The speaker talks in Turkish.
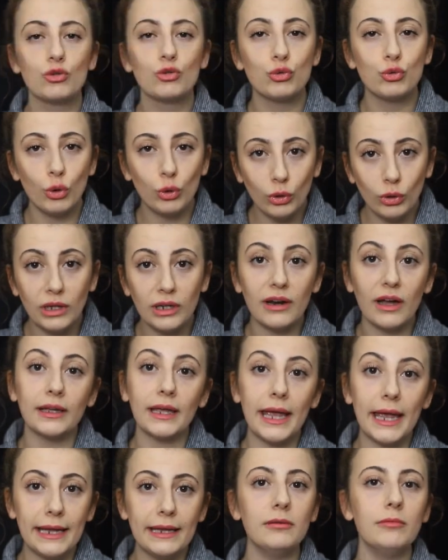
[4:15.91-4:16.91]
Son olarak
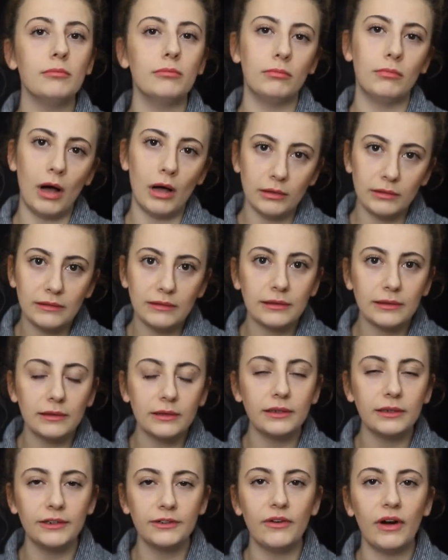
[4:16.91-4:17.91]
en
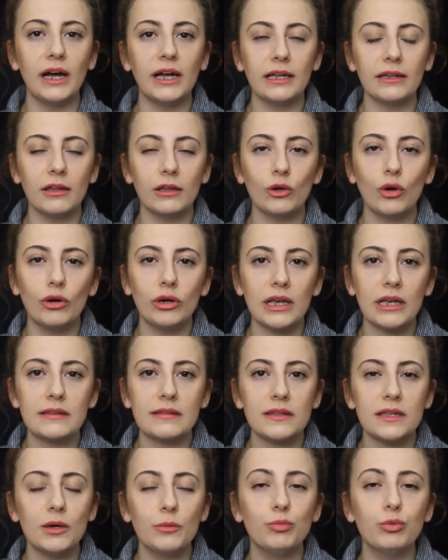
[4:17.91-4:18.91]
mantıklı rivayete göre
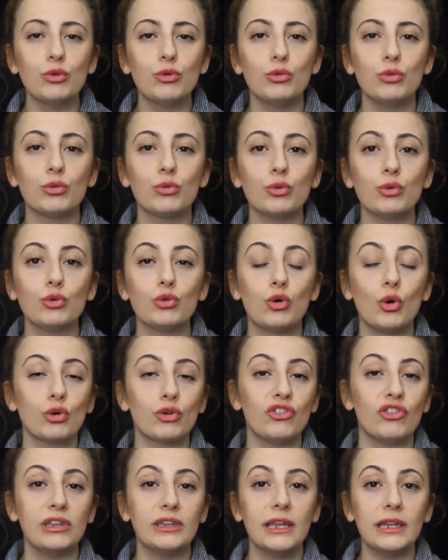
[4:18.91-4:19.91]
ise bu sütun
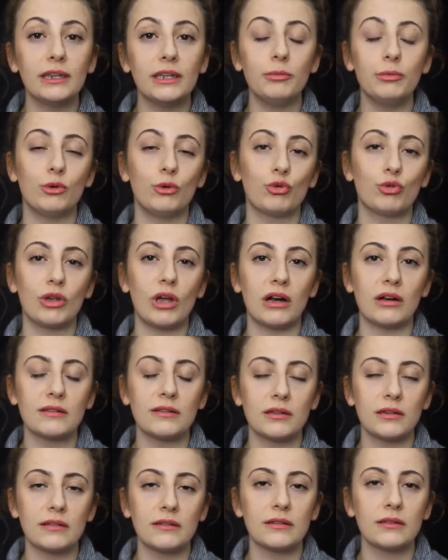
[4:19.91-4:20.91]
çok şiddetli bir rüzgar
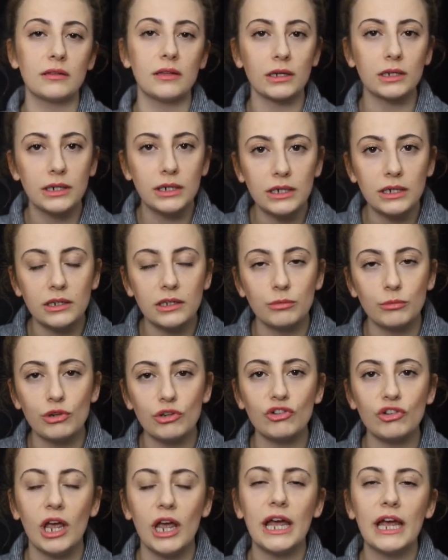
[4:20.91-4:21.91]
sırasında
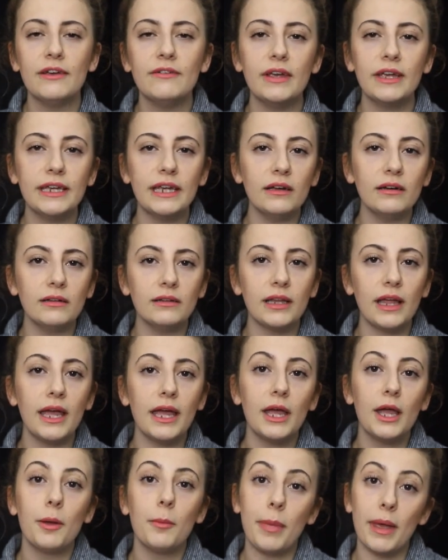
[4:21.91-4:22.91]
kırılmış ve
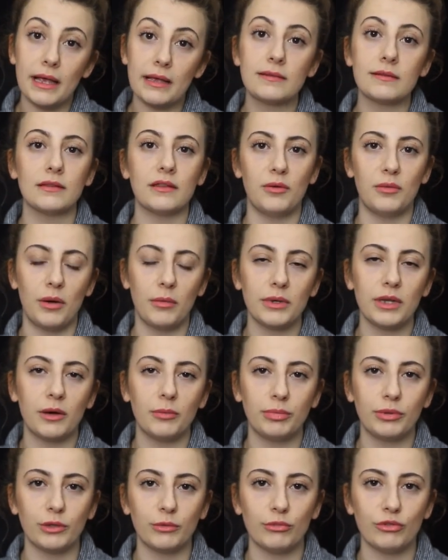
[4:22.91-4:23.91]
yerine Beyazıt tamamı
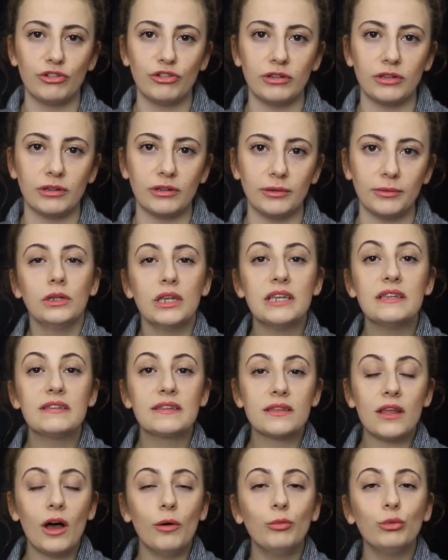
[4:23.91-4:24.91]
yapılmıştır.
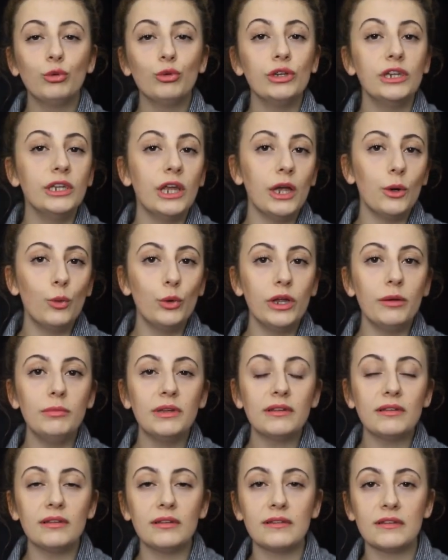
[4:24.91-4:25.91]
İstanbul'un yine
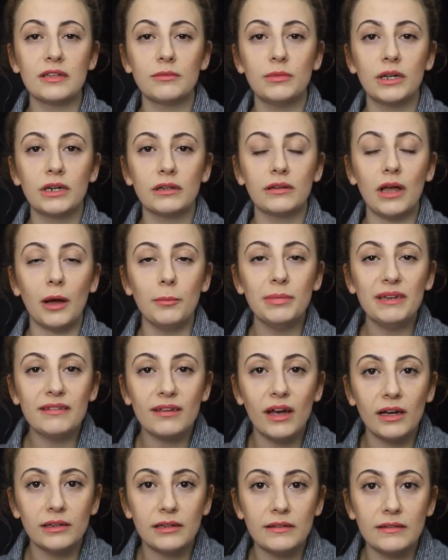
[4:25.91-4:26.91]
önemli tılsımlarından bir
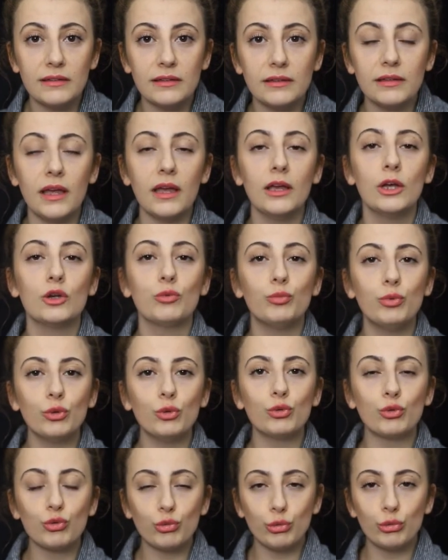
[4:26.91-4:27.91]
tanesi de
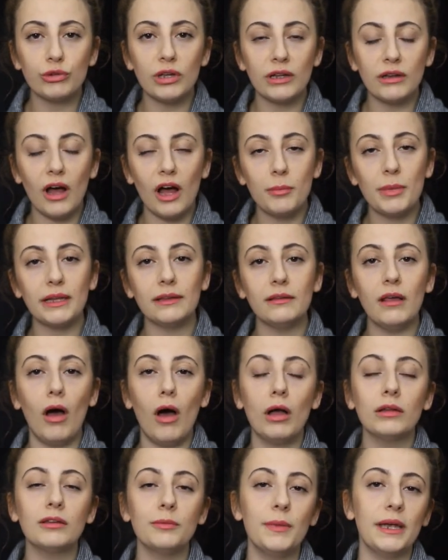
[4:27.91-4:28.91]
bugün Sultanahmet'te
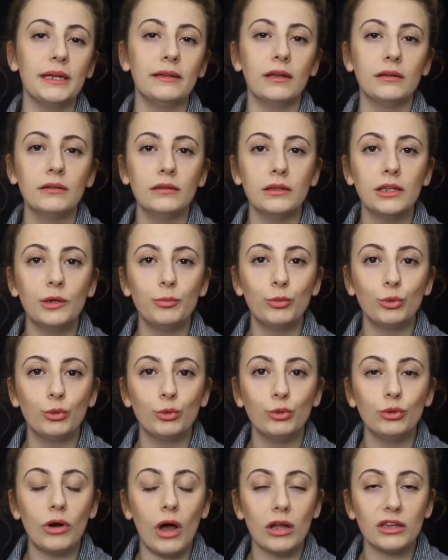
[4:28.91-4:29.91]
At Meydanı'nda bulunur.